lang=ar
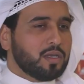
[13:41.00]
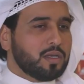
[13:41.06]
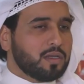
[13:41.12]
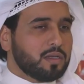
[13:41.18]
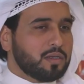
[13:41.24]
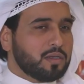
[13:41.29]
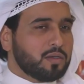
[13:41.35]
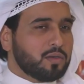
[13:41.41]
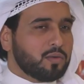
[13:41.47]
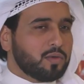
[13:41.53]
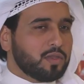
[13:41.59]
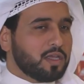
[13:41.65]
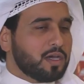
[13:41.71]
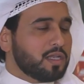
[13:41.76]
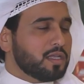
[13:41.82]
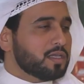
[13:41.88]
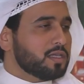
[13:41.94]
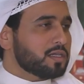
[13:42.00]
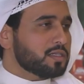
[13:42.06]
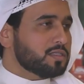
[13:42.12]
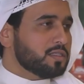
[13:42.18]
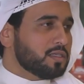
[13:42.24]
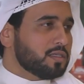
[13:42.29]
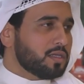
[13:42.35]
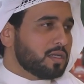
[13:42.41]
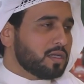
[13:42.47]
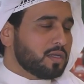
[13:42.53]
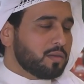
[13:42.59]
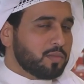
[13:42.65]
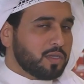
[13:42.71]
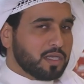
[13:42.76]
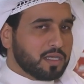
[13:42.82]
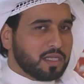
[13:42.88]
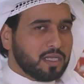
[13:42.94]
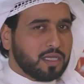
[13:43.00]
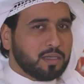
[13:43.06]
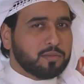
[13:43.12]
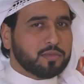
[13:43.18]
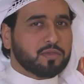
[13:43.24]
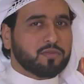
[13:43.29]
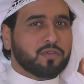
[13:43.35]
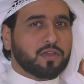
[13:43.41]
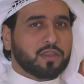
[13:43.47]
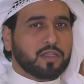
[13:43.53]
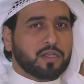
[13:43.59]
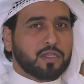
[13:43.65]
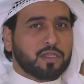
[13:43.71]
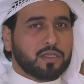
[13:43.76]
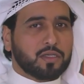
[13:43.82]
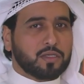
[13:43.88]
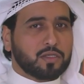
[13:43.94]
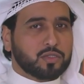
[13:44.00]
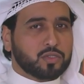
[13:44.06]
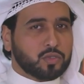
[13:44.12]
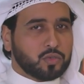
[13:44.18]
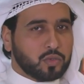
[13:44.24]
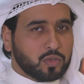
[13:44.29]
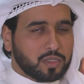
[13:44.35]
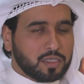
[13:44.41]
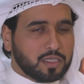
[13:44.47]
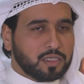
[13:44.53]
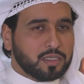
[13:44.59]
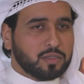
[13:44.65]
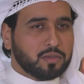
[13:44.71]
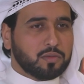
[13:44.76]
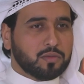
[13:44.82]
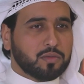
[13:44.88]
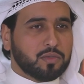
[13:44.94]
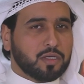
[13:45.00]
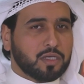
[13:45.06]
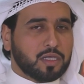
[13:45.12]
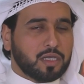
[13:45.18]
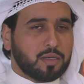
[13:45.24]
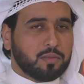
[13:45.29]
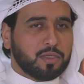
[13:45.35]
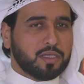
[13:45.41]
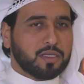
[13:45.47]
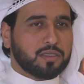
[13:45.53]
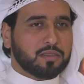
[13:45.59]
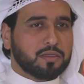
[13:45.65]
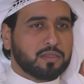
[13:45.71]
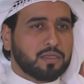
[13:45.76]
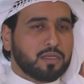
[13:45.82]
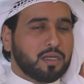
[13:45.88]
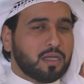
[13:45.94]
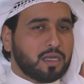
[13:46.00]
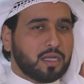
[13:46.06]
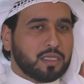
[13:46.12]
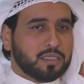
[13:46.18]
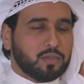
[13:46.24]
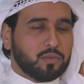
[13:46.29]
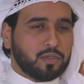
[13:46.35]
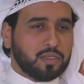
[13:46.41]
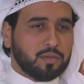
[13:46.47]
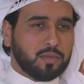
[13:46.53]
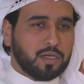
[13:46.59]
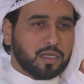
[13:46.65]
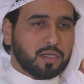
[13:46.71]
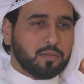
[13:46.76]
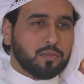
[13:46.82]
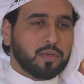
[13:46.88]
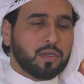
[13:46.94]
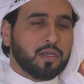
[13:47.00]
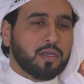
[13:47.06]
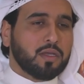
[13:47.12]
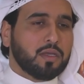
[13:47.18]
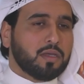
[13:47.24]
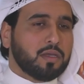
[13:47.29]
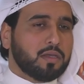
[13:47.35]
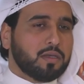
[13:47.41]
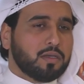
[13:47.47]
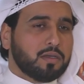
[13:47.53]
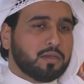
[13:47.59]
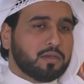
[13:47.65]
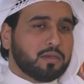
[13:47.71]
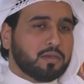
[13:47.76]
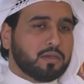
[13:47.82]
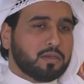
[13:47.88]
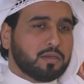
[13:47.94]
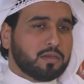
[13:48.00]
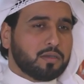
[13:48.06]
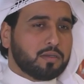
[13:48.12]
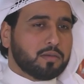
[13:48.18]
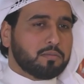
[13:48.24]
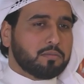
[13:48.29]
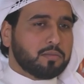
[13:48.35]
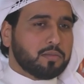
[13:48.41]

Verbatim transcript: آه، وذلك يرجع اللهم لك الحمد فضل شيوخنا وحكامنا الله يطول اعمارهم آه،